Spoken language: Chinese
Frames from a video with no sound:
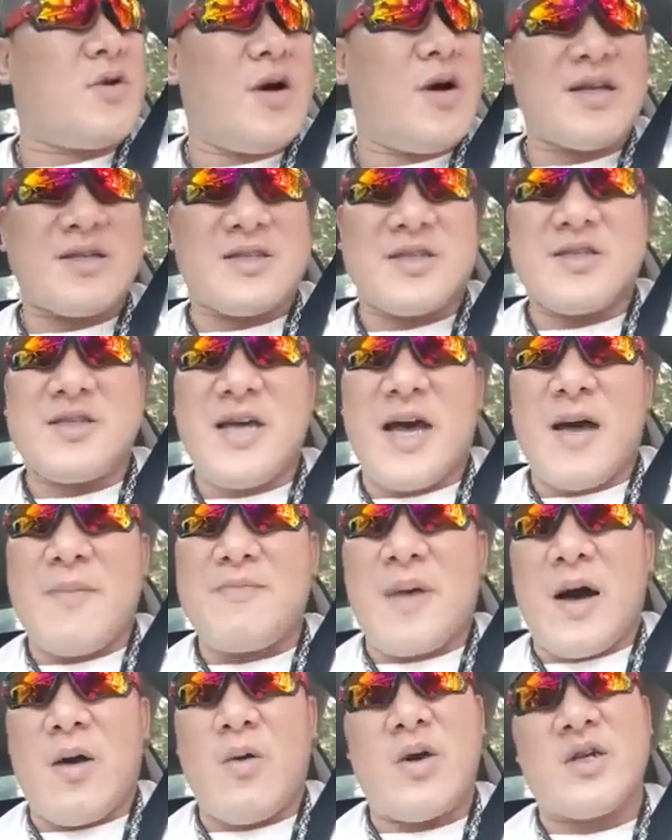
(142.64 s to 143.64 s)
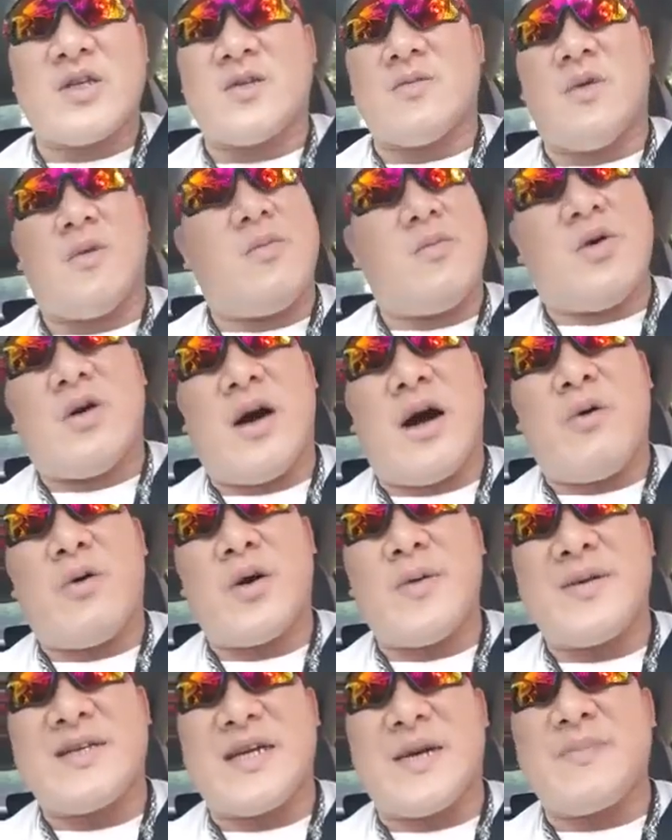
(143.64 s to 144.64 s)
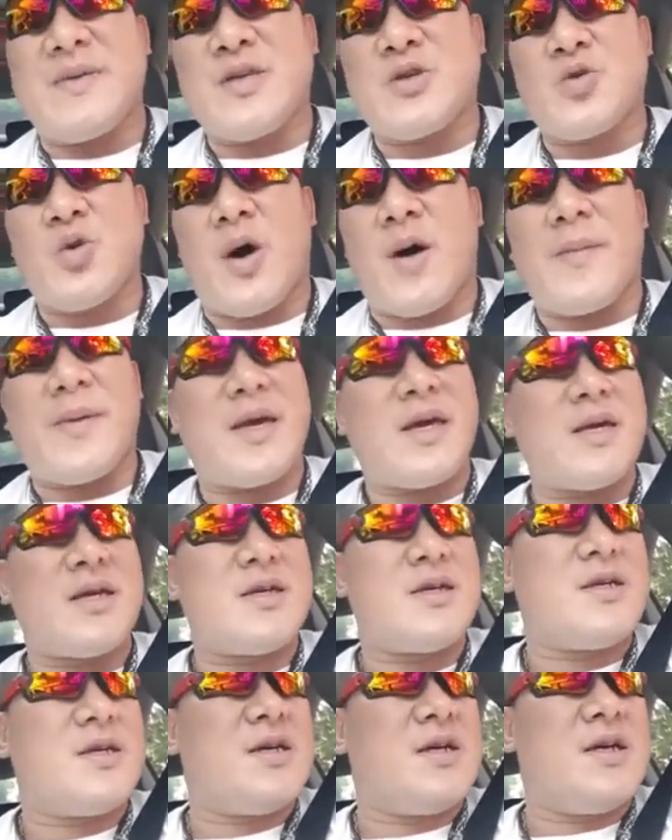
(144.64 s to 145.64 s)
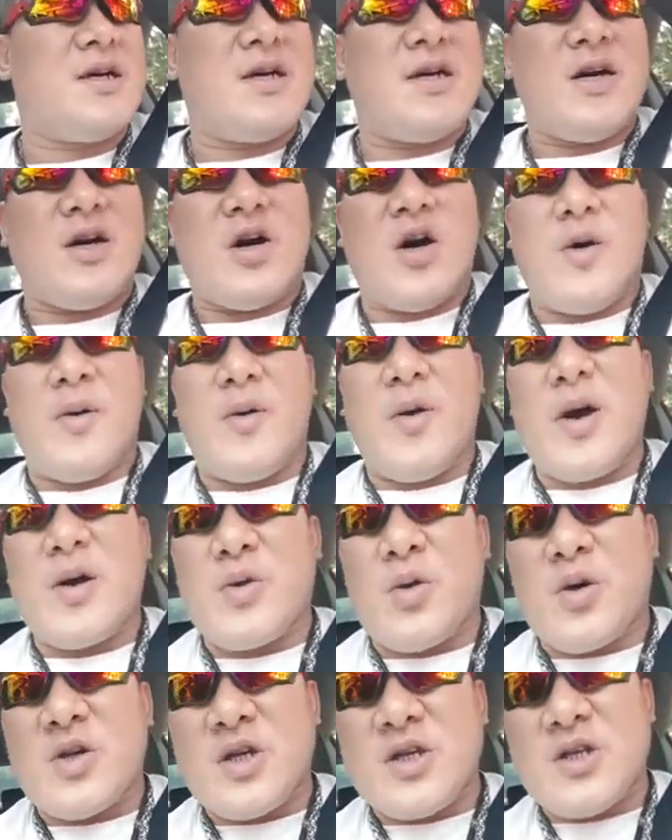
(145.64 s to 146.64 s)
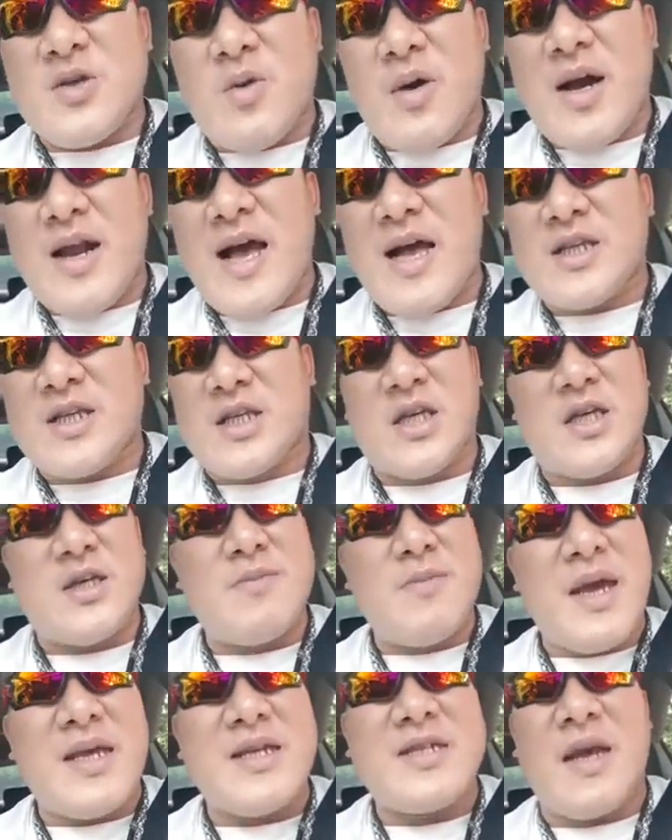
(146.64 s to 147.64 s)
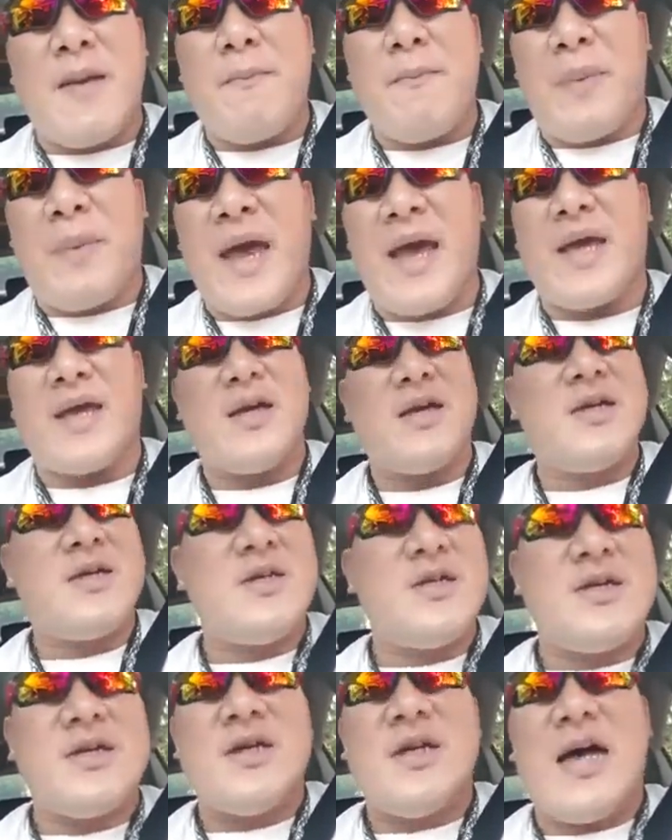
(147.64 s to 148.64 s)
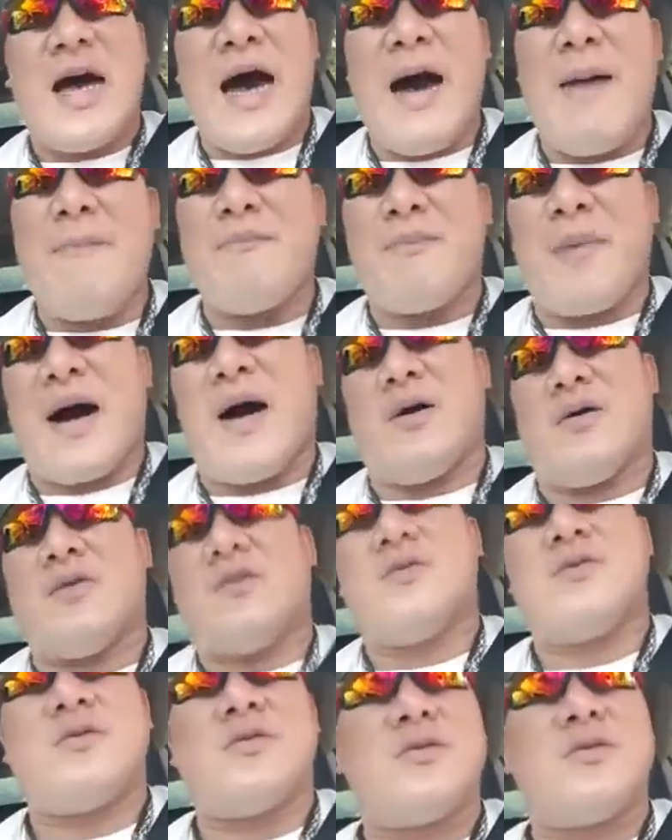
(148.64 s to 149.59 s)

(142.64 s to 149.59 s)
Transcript: 我要吃汉堡，为了什么？我啊，我那边吃米线没？我我我就是为了要吃面线配汉堡。